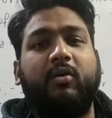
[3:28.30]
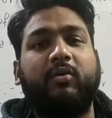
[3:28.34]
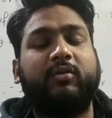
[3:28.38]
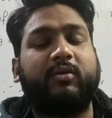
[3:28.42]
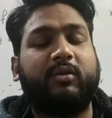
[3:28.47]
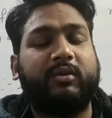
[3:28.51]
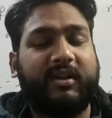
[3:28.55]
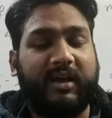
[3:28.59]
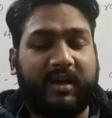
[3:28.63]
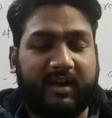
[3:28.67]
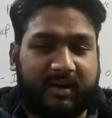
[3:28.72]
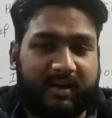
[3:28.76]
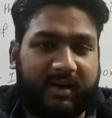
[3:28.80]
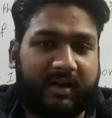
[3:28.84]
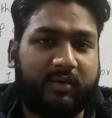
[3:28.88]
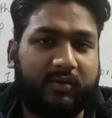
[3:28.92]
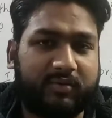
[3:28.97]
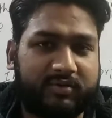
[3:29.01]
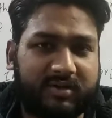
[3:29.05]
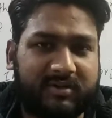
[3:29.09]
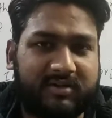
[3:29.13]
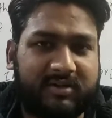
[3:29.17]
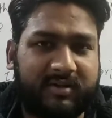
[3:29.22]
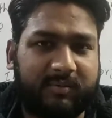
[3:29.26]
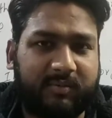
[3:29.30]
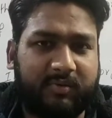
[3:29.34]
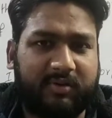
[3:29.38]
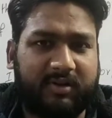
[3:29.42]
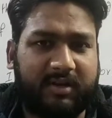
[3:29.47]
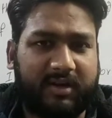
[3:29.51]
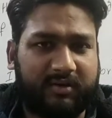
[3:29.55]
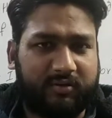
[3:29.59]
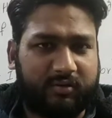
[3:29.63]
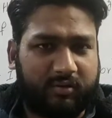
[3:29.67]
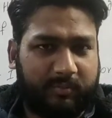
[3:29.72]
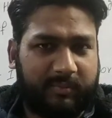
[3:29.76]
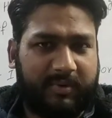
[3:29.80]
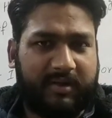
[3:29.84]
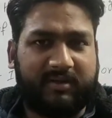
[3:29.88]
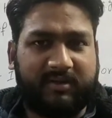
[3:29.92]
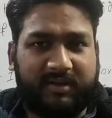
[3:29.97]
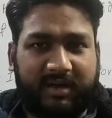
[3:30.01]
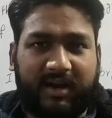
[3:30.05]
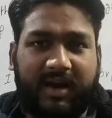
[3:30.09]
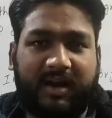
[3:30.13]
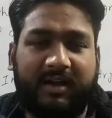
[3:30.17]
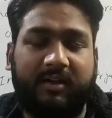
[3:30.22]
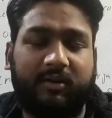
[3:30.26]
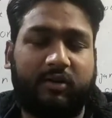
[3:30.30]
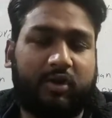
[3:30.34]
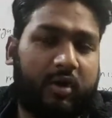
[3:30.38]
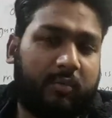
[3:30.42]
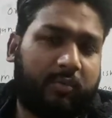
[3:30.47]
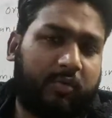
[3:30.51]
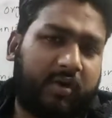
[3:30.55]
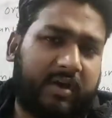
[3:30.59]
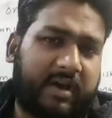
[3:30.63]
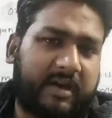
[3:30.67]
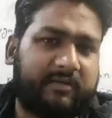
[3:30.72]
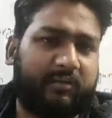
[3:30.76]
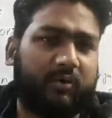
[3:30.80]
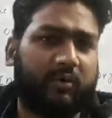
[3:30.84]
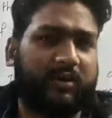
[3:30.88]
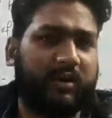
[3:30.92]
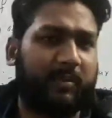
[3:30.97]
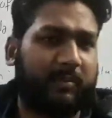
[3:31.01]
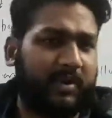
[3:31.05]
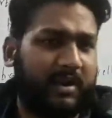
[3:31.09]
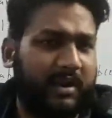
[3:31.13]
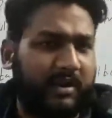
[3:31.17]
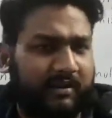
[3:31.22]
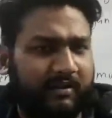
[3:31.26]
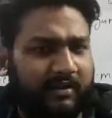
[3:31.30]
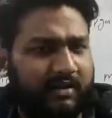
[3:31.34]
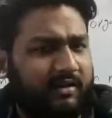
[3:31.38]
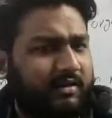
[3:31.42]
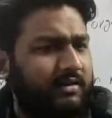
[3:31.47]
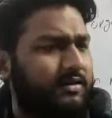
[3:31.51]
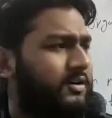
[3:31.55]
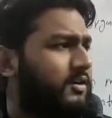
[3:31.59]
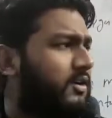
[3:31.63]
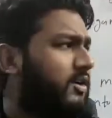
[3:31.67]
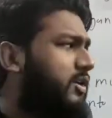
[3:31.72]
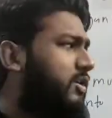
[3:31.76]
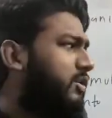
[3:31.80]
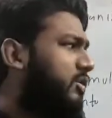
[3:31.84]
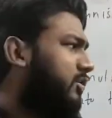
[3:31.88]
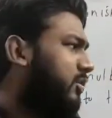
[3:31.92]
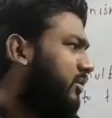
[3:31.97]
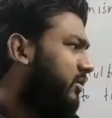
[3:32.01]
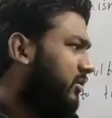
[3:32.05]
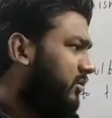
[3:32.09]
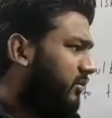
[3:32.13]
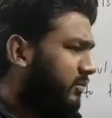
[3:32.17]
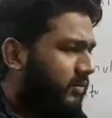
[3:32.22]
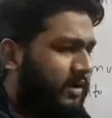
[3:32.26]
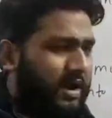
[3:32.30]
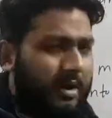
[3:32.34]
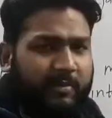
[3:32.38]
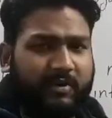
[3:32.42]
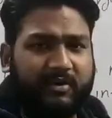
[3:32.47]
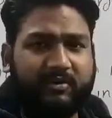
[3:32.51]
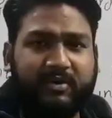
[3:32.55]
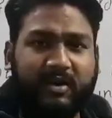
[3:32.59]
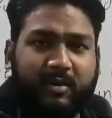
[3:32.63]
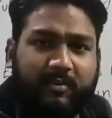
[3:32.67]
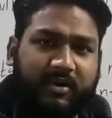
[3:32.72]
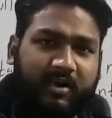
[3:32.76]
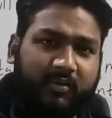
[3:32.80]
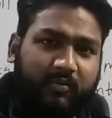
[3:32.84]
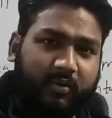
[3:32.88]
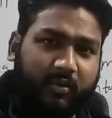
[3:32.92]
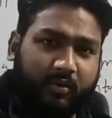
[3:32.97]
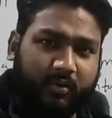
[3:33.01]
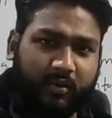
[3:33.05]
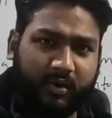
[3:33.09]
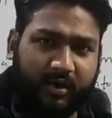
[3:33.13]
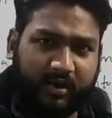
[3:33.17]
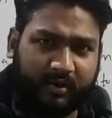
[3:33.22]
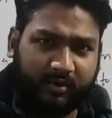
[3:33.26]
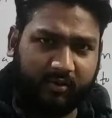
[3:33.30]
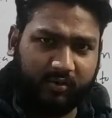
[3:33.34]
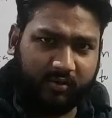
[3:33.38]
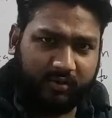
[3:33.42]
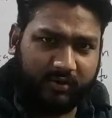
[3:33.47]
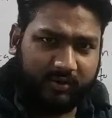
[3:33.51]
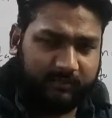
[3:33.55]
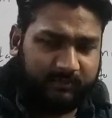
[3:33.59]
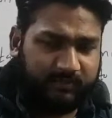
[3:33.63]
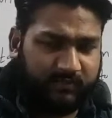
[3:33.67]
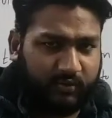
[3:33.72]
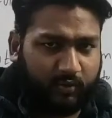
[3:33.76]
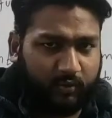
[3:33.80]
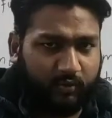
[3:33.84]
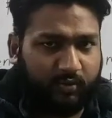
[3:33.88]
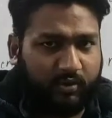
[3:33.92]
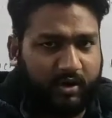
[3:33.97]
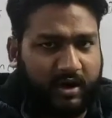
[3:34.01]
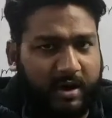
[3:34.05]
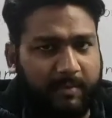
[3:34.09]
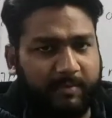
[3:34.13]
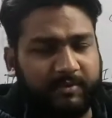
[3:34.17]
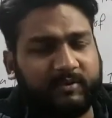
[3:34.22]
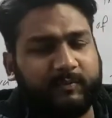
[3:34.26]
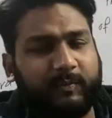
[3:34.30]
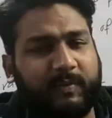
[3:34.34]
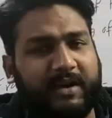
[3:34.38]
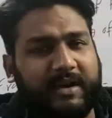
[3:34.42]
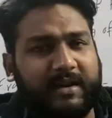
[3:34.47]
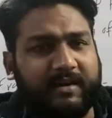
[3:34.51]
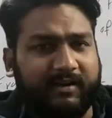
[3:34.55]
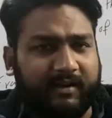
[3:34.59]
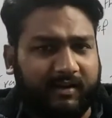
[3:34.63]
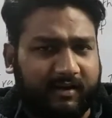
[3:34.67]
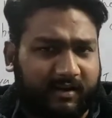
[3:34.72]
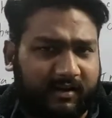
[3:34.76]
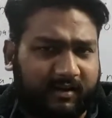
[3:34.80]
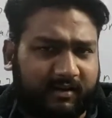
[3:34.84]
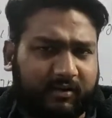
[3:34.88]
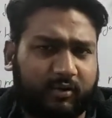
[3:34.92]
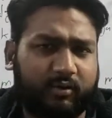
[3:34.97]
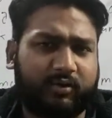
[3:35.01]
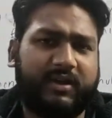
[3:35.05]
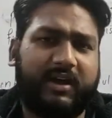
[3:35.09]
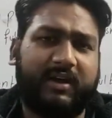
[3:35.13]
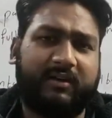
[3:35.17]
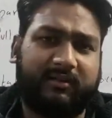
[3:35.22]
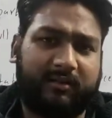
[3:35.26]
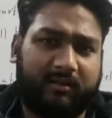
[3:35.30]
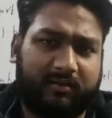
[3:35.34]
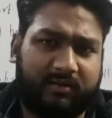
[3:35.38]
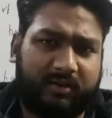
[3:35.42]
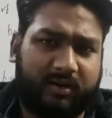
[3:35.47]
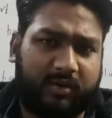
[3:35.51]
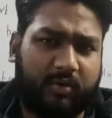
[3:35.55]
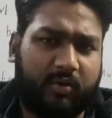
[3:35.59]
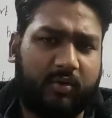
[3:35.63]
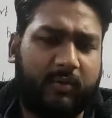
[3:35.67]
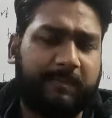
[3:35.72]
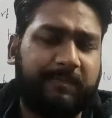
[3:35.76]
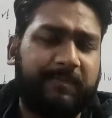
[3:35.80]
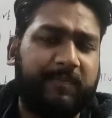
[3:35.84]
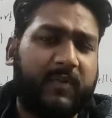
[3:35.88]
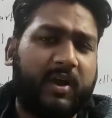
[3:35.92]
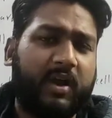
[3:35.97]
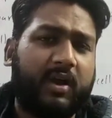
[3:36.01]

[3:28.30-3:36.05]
उसको देखना ही कुछ अजीब होता है तो मैं दिखा देता हूँ आपको कैसा होता है प्लेनेरा तो आपके सामने फोटो आ गई होगी तो आप इस प्लेनेरिया को देख सकते हो